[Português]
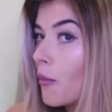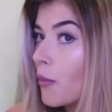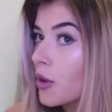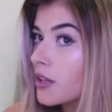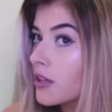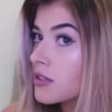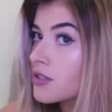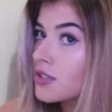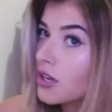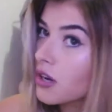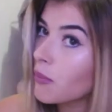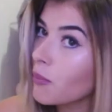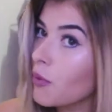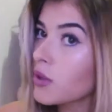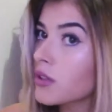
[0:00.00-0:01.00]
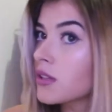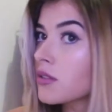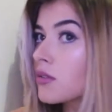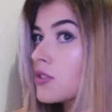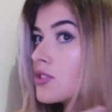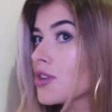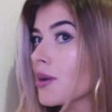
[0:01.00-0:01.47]
Portanto,
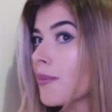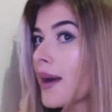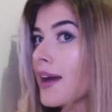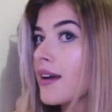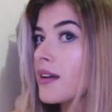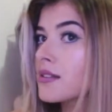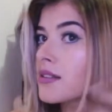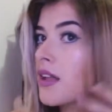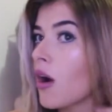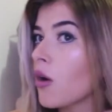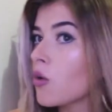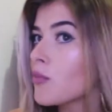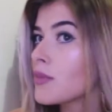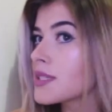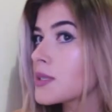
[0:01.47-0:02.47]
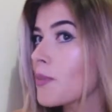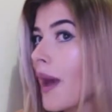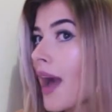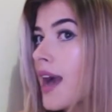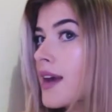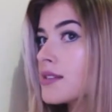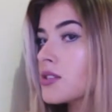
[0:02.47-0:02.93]
portanto onde é algumas
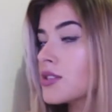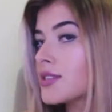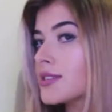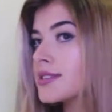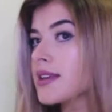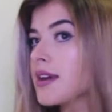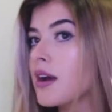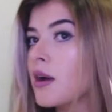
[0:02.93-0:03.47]
partes,